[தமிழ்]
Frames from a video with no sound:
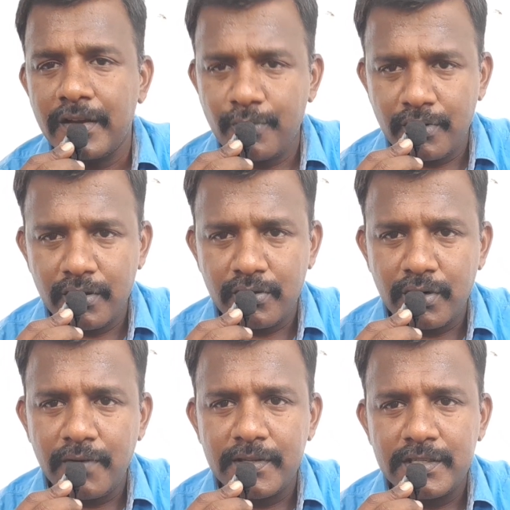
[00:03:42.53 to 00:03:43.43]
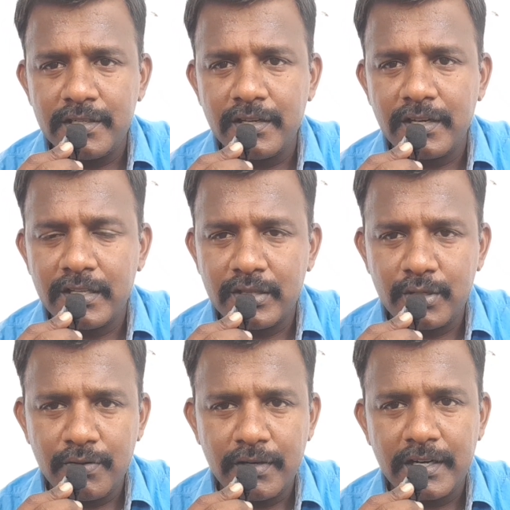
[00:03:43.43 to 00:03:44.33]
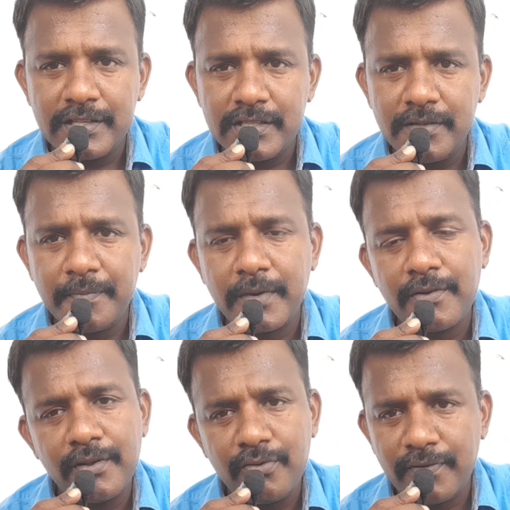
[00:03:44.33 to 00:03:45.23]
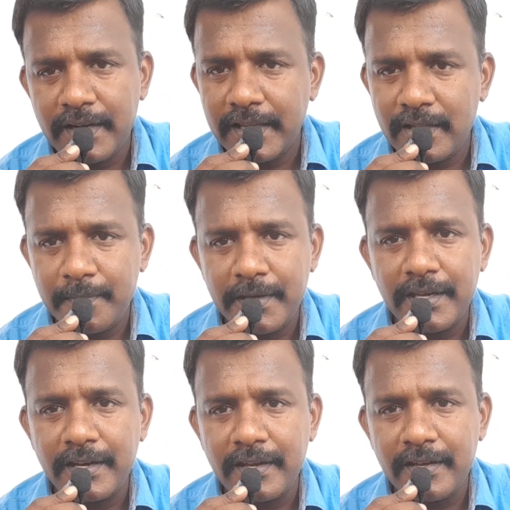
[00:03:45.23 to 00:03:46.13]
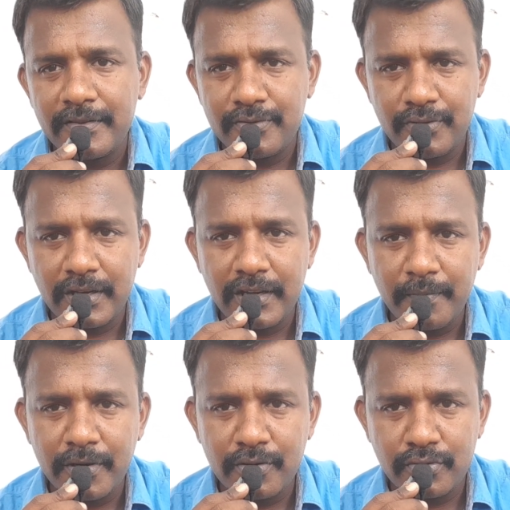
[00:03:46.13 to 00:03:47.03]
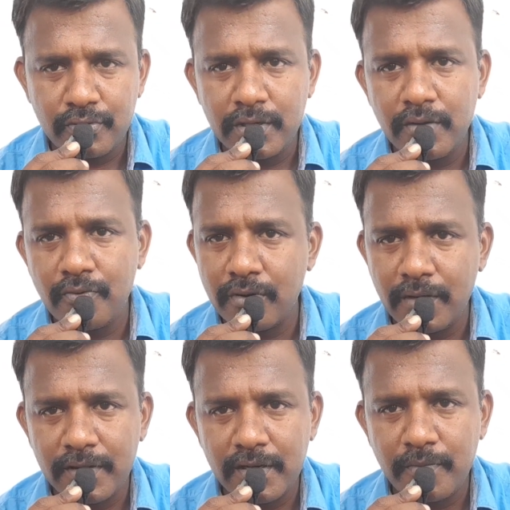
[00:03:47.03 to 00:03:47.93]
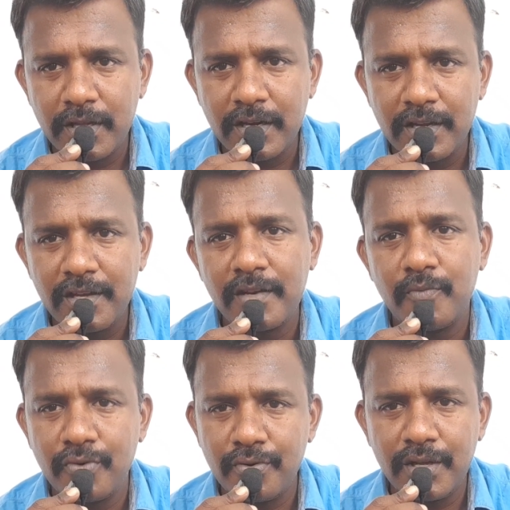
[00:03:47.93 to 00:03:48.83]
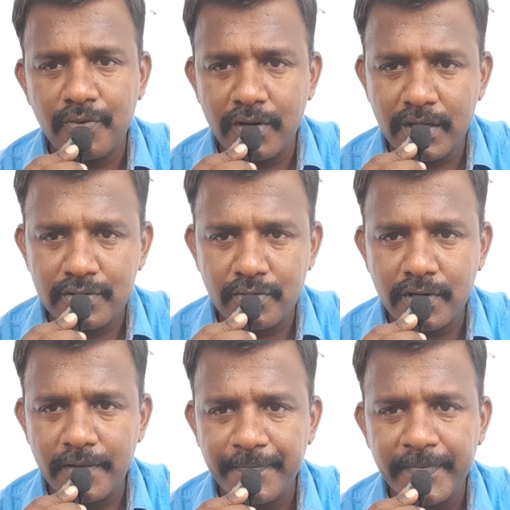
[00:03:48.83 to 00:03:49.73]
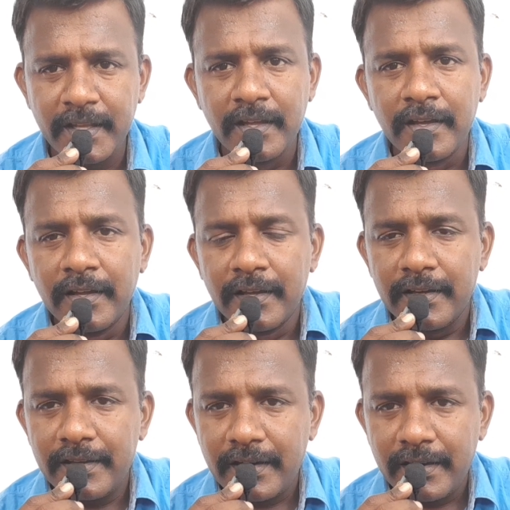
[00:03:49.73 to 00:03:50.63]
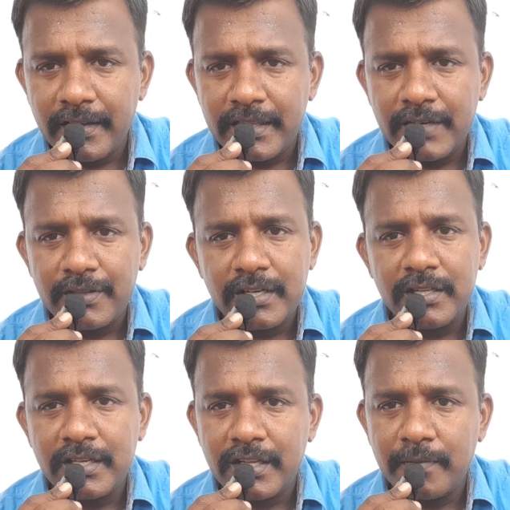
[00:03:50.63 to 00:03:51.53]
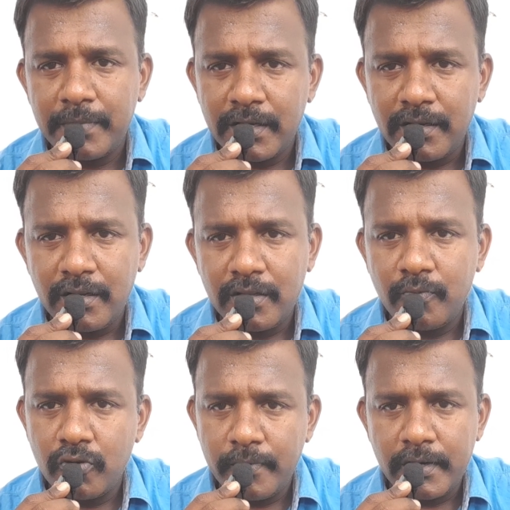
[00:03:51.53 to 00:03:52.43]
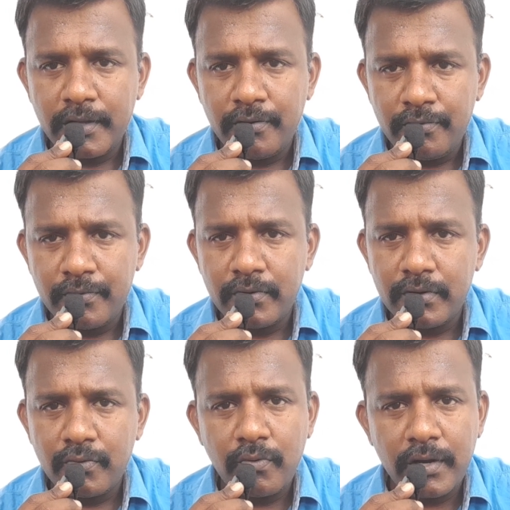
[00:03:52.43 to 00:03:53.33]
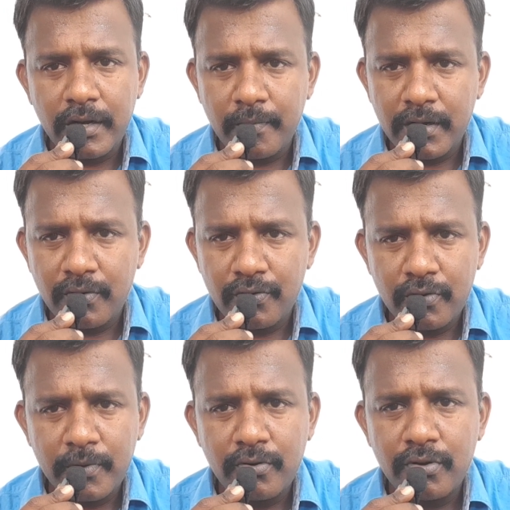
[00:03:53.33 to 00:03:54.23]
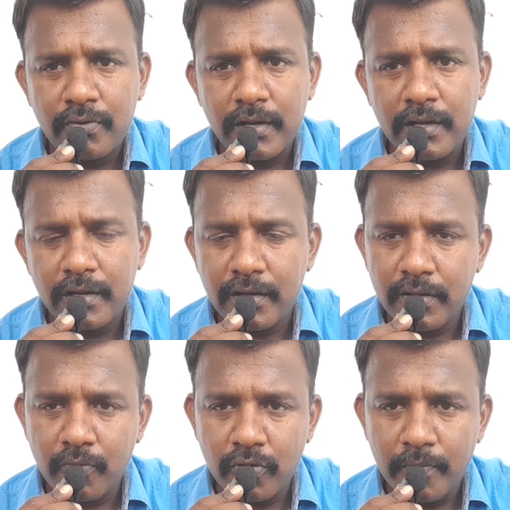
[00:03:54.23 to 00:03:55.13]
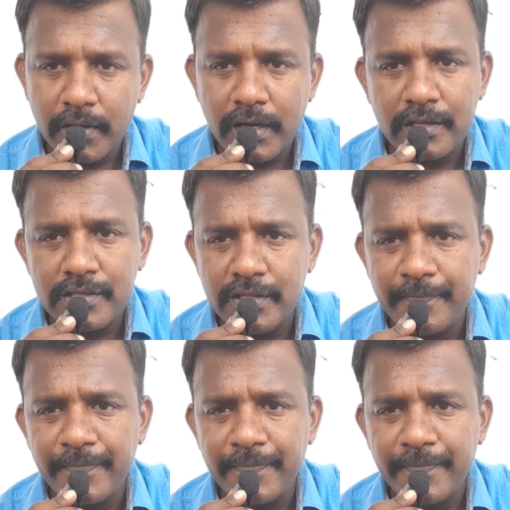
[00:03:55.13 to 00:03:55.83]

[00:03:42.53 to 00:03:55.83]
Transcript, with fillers: ஒரு தொழில் வச்சு அந்த தொழில் நடஞ்சு மறுபடியும் ஒரு வேலைக்கு தான் போய்க்கிருக்கேன் ஸோ என்னையும் மறு சூழ்நிலை உங்களுக்கு வந்துடப்படாதுங்கன்னு தான் நான் முன்கூட்டியே உங்களுக்கு நான் சொல்கிறேன் ரெண்டாயிரத்தி இருபத்தி நாலு தேர்தலுக்கு பிறகு இது முழுமையடையும் ஒவ்வொரு இடமாக கொஞ்சம் கொஞ்சமாக கொண்டு வருவாங்க அது முழுமை அடைஞ்சு